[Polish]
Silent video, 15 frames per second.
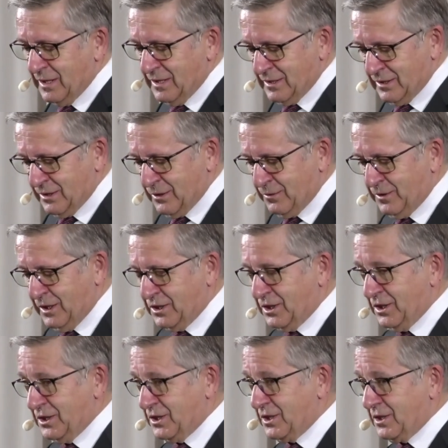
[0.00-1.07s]

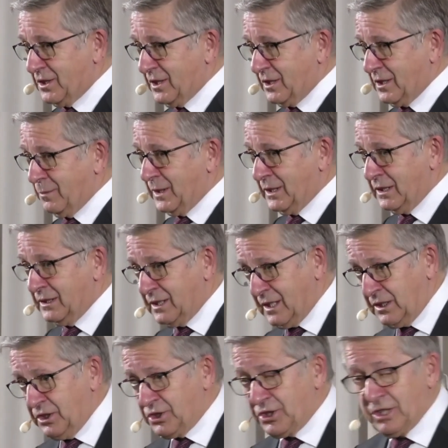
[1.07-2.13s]
dowiedzieć. Chyba
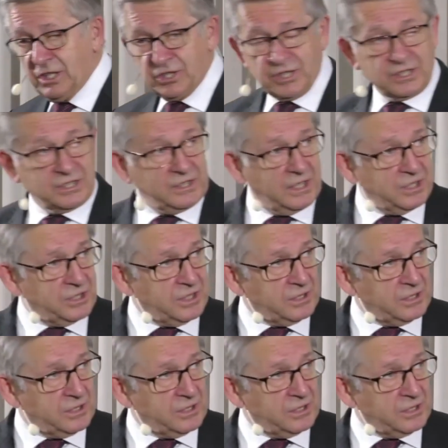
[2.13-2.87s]
najtragiczniejsze zdjęcie,